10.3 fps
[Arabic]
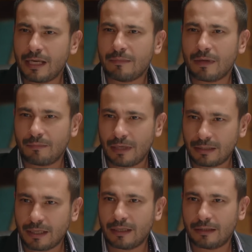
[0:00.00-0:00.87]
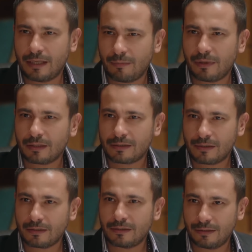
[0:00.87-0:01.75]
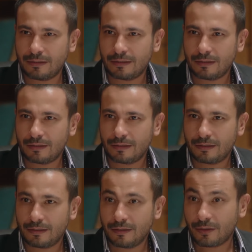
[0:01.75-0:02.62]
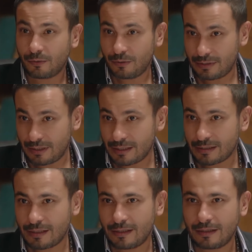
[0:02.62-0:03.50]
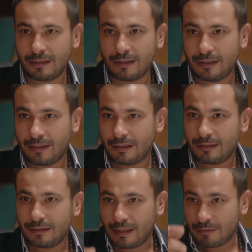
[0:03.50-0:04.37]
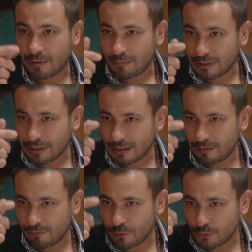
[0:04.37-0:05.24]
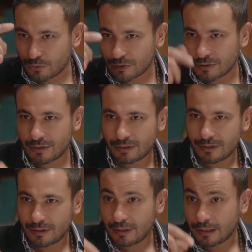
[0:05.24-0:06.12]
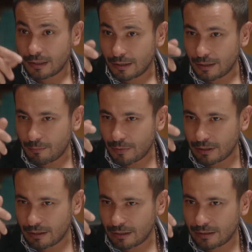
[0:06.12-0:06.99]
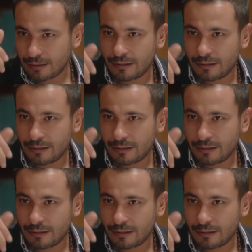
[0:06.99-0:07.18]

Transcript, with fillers: دايما محتاج للدعم الاقتصادي رجل السياسة دايما محتاج للفلوس للماني